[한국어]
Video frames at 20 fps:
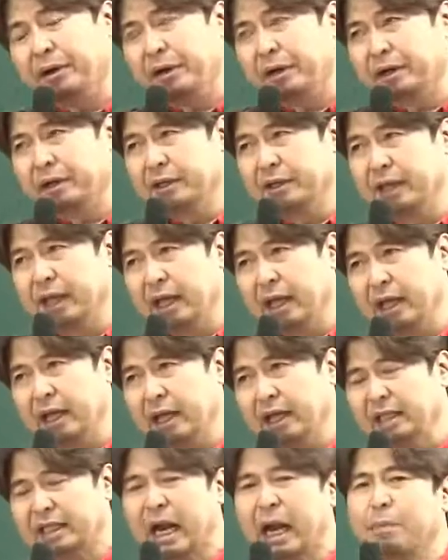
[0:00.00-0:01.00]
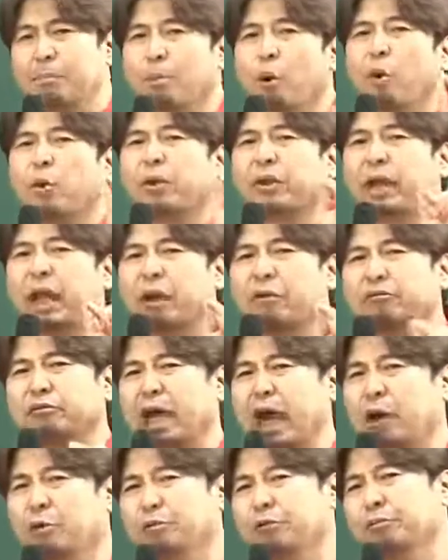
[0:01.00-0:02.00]
근데 잘 못 깨고
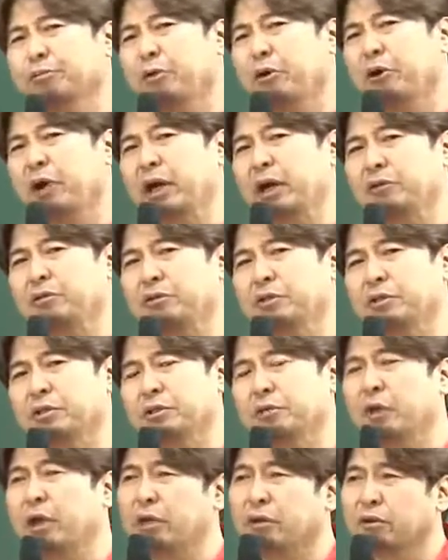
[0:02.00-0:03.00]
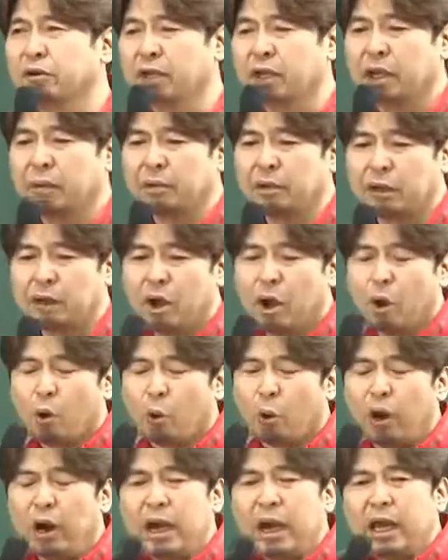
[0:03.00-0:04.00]
나오는 병아리도 있어요. 왜 그러냐면
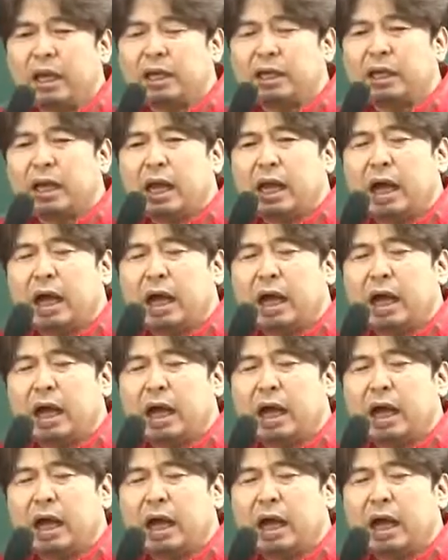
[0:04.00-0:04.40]
원래는